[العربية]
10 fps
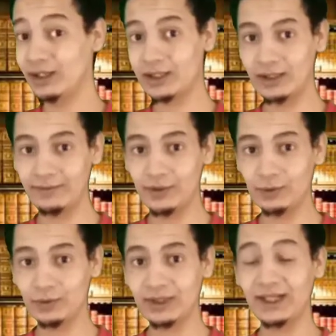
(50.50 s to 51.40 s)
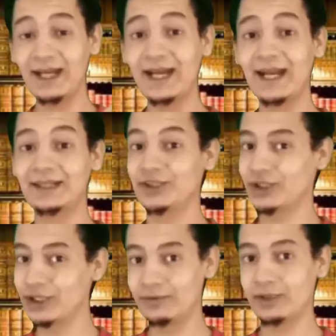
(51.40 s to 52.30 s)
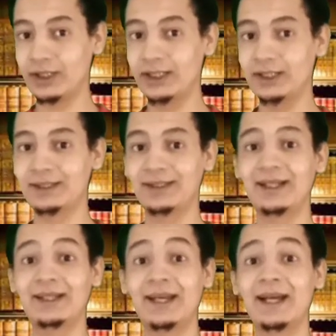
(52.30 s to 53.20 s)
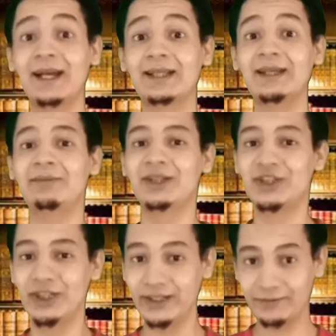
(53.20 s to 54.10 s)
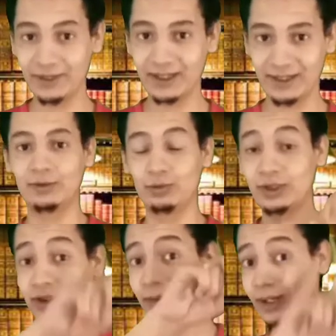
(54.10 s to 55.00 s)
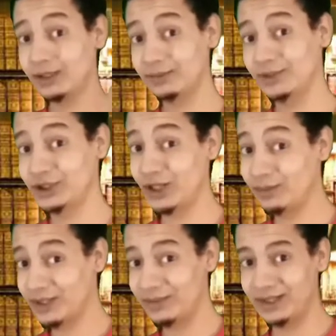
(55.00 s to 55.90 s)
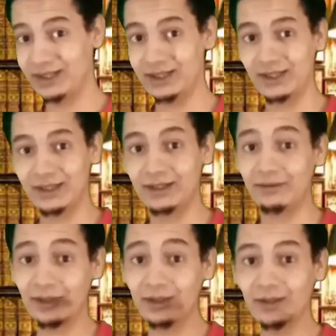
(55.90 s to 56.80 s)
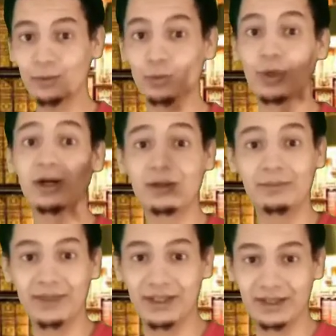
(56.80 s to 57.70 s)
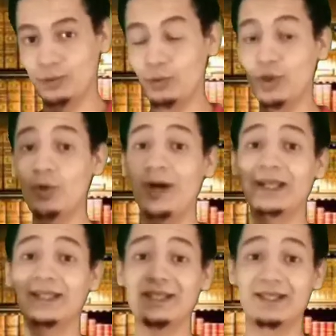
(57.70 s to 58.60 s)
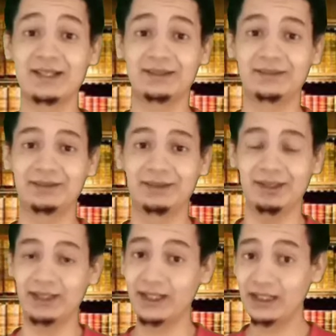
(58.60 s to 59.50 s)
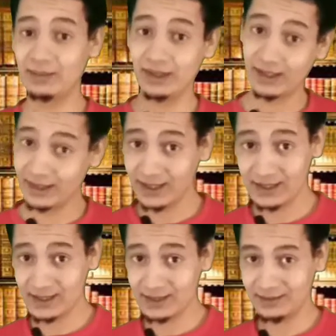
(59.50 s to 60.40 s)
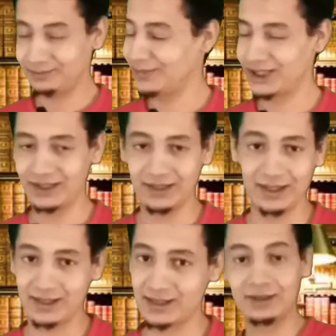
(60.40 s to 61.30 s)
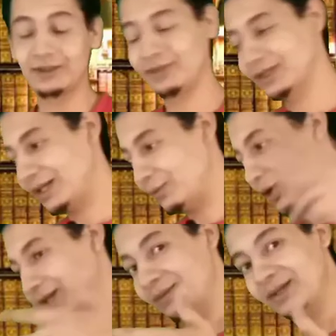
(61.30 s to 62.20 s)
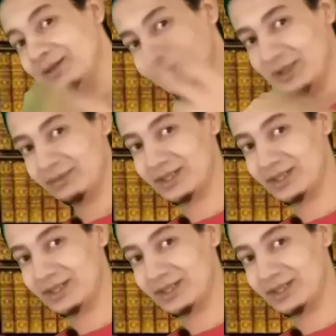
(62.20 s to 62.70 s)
لايك للفيديو تاني حاجه هتشترك في القناه تالت حاجه هتعمل شير في الخير وده طبعا مش امر مني ده فضل وكرم منك واوعى تنسى الجنه من غير ناس ما تنداس اتفضل على المقدمه وانا